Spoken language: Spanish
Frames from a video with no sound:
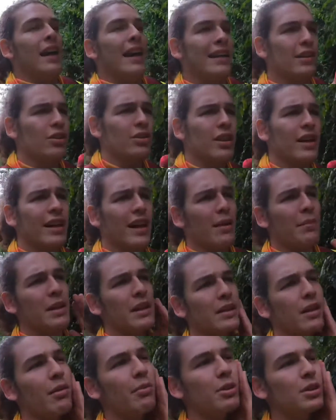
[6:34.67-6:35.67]
Entonces
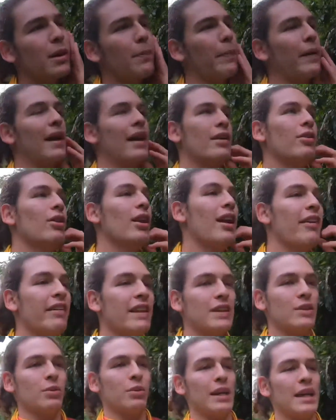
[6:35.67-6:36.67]
realmente vamos a pegarnos la
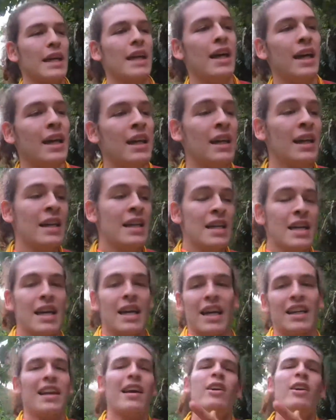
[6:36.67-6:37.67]
aventura
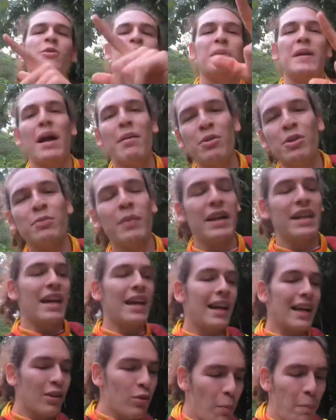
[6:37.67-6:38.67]
y ya nos pillamos mañana en un